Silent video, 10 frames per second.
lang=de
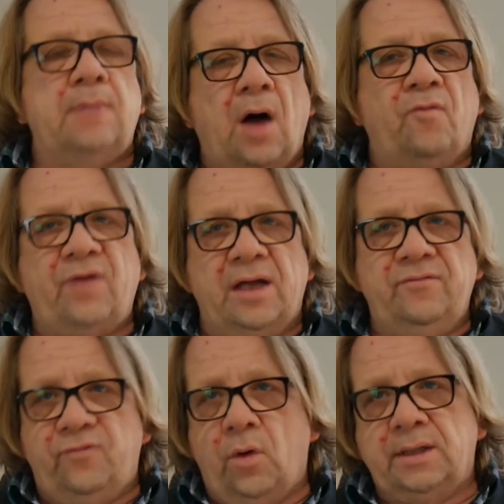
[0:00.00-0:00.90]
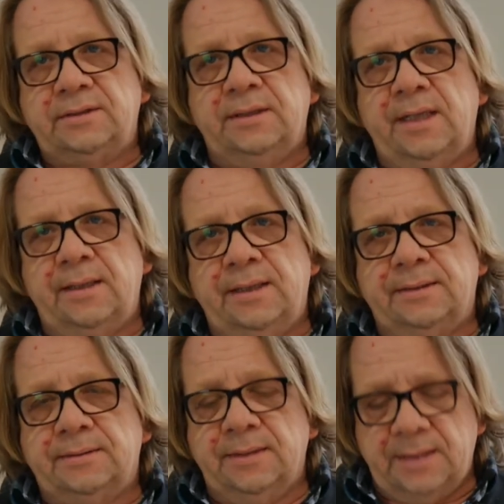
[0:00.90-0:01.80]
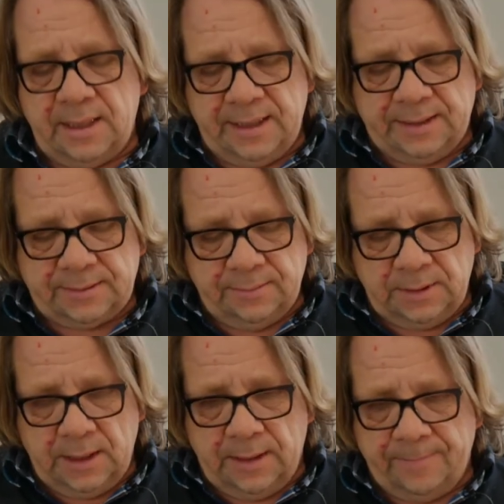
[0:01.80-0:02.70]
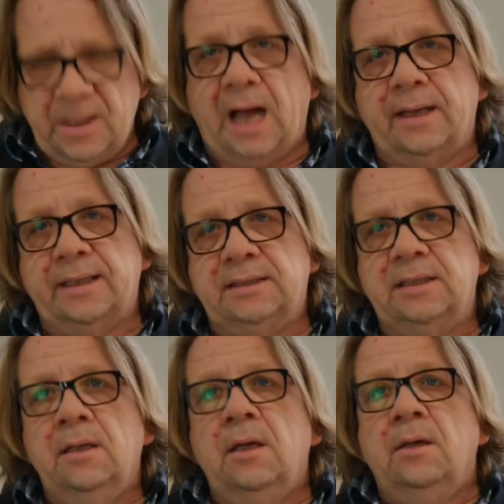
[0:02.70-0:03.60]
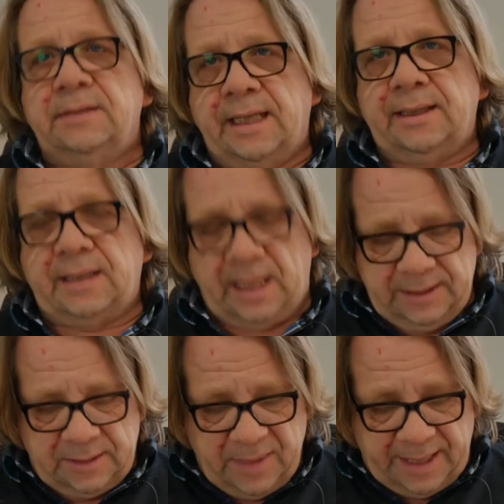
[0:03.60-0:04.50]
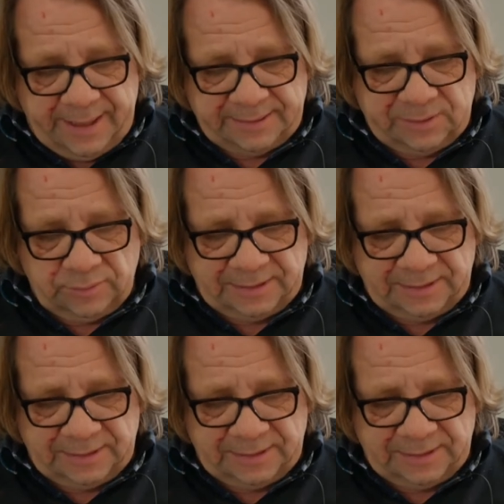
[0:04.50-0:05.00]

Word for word: auf ein Wort in der nächsten, in der nächsten ähm, Nachricht denke ich, kann ich mehr dazu